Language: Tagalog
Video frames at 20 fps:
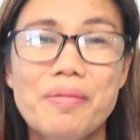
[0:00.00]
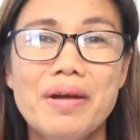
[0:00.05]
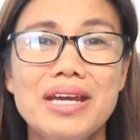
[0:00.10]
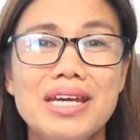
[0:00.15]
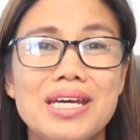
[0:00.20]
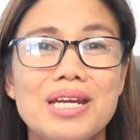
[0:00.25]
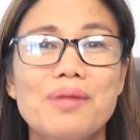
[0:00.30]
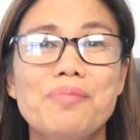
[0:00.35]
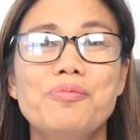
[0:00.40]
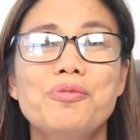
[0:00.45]

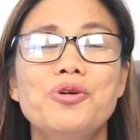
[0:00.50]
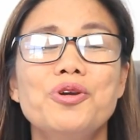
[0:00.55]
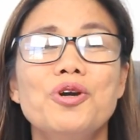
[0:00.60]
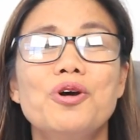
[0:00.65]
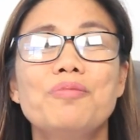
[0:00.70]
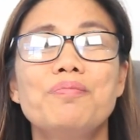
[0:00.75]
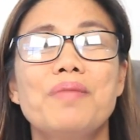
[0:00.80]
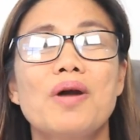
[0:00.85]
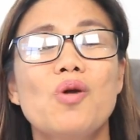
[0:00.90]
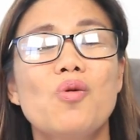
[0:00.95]
Mahirap po
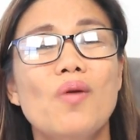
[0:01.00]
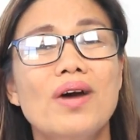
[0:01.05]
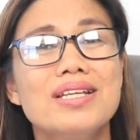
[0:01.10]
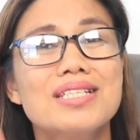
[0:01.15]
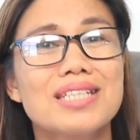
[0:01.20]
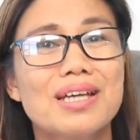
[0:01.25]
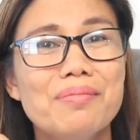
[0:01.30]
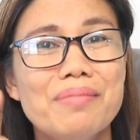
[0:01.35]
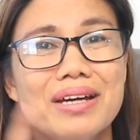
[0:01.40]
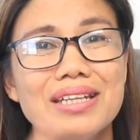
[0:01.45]
yun pag
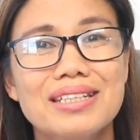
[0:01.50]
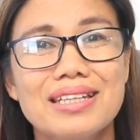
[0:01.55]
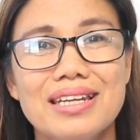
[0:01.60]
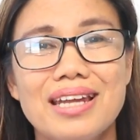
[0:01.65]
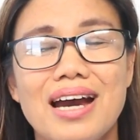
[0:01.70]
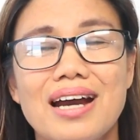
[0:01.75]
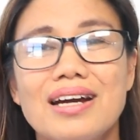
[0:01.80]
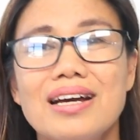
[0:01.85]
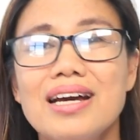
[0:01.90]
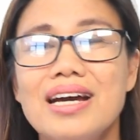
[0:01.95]
once a month
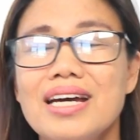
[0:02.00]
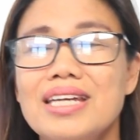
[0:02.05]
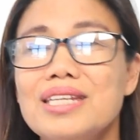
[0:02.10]
lang.